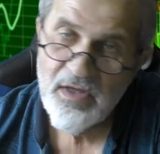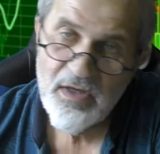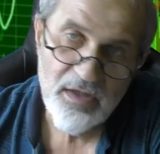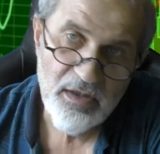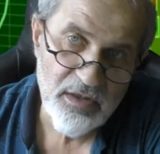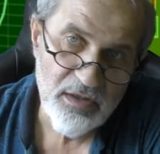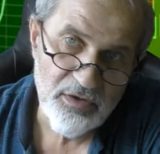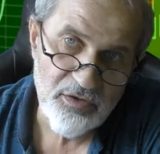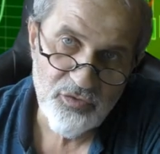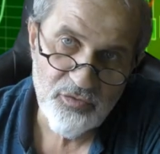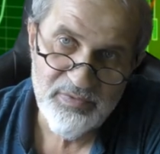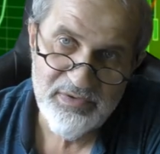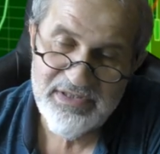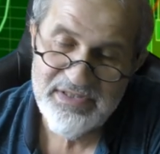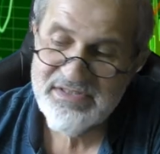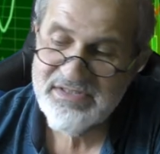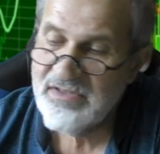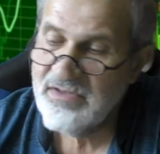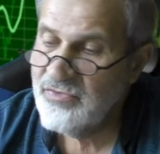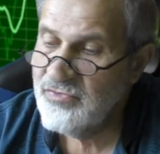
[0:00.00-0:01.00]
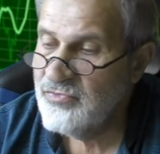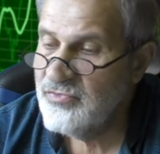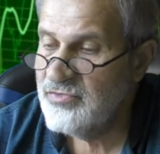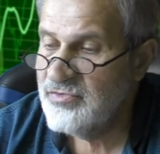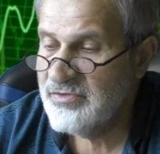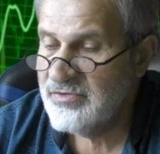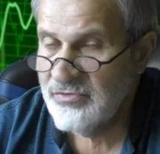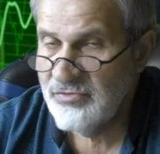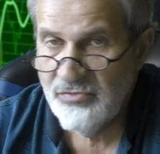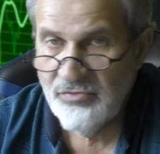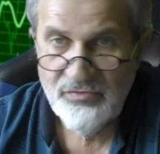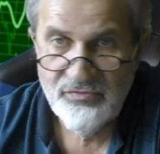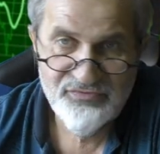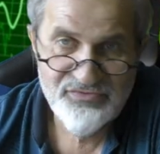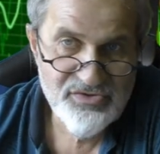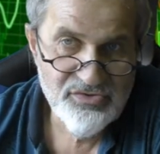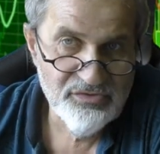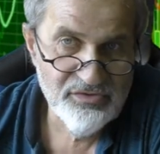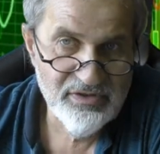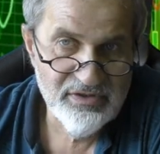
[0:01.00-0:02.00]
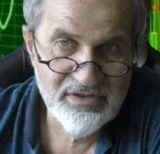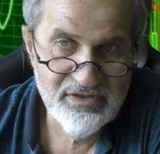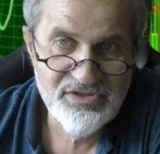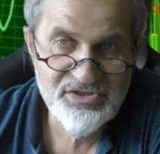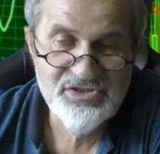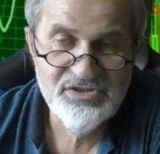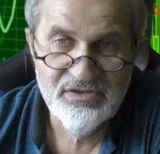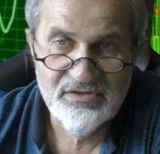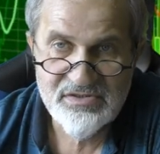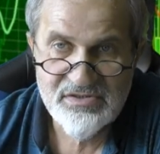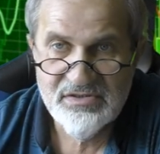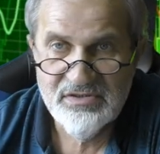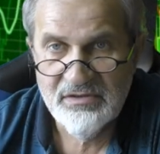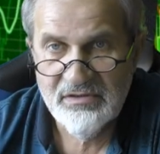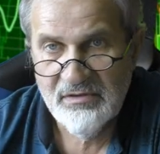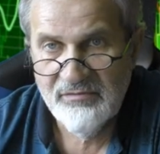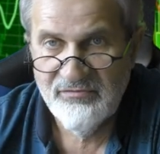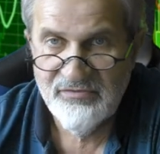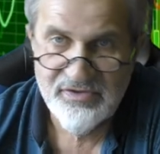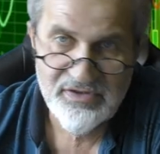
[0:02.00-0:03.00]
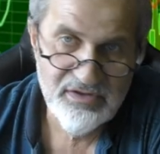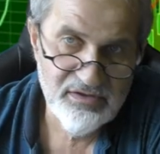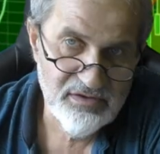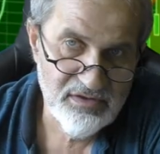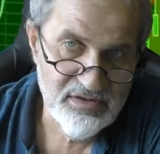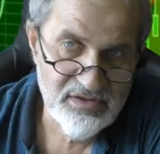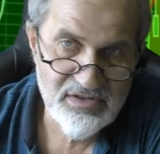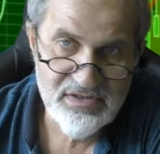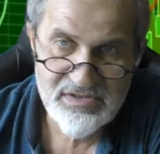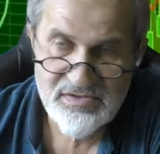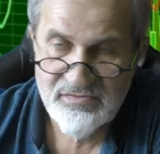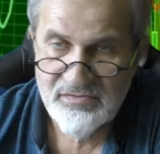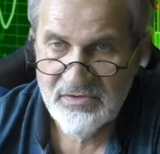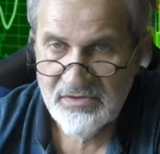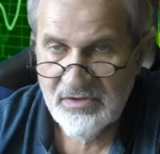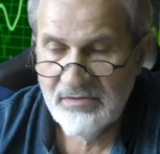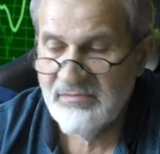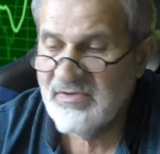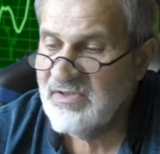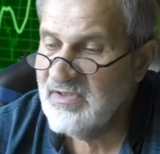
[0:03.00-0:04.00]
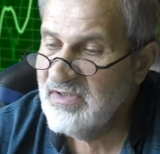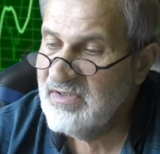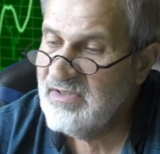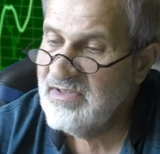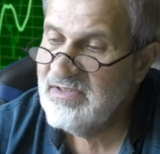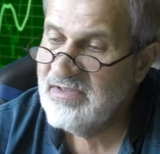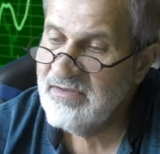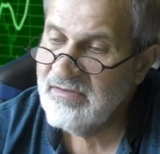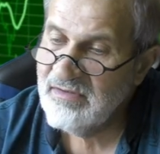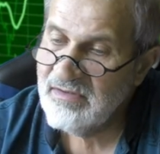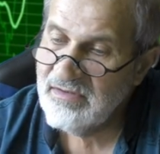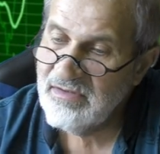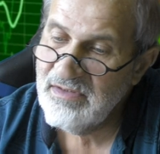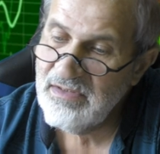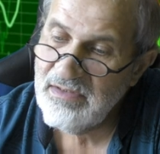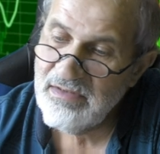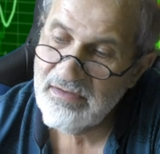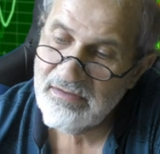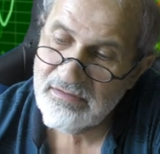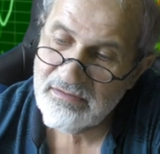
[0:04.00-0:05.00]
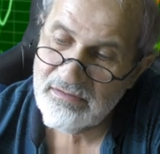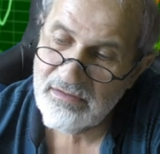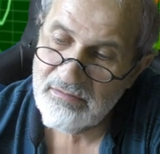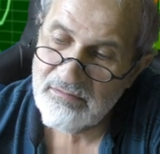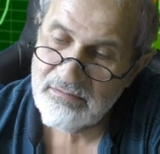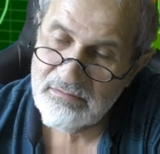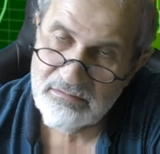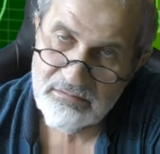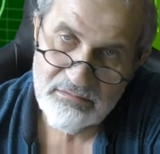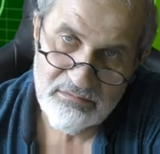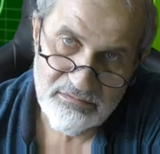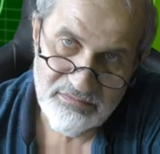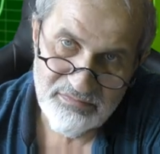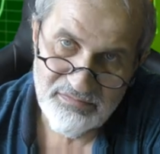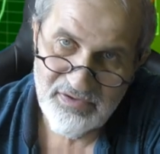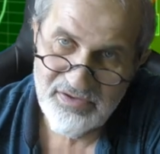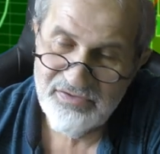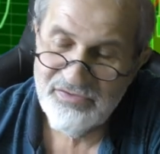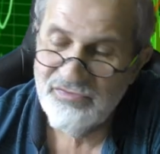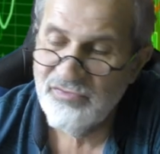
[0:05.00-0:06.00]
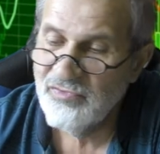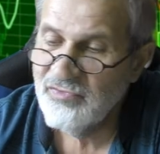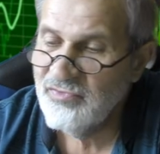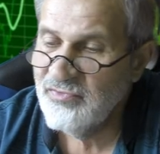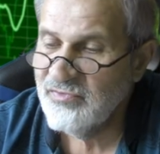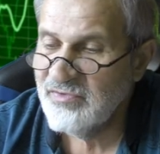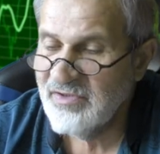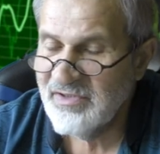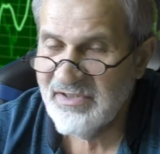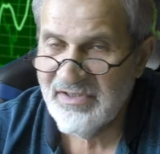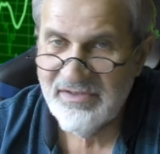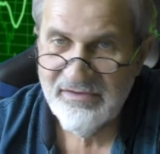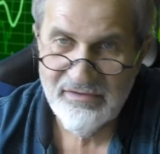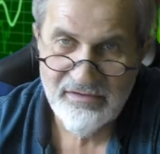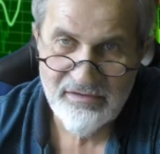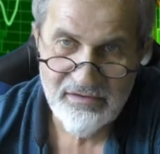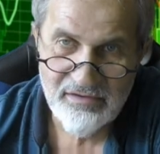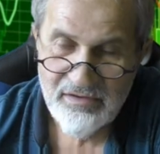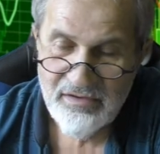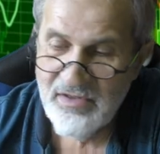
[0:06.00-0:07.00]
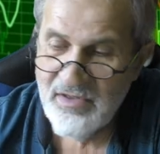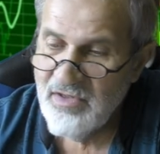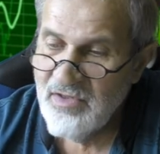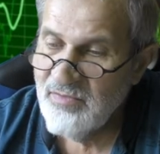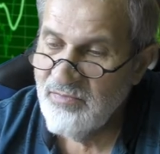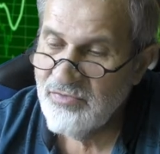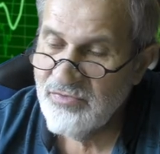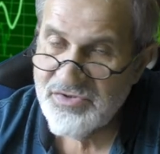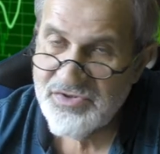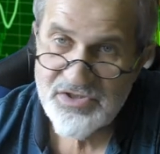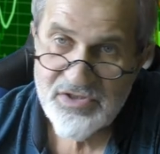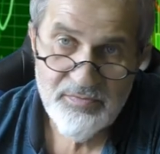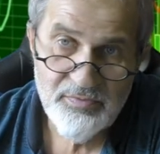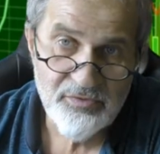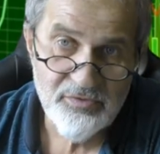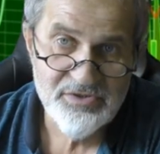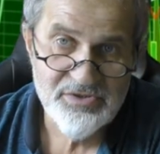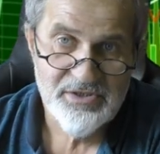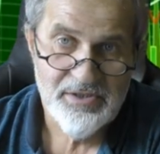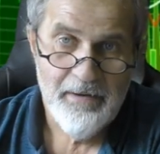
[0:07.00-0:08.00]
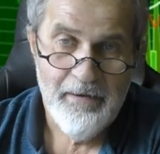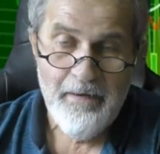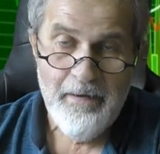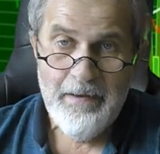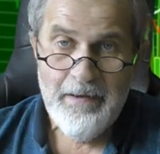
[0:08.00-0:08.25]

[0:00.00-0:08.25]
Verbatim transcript: э, рублей за доллар. Ну, все логично, так сказать, там военные действия там, и так далее, и так далее, там конъюнктура рынка, прочее, прочее.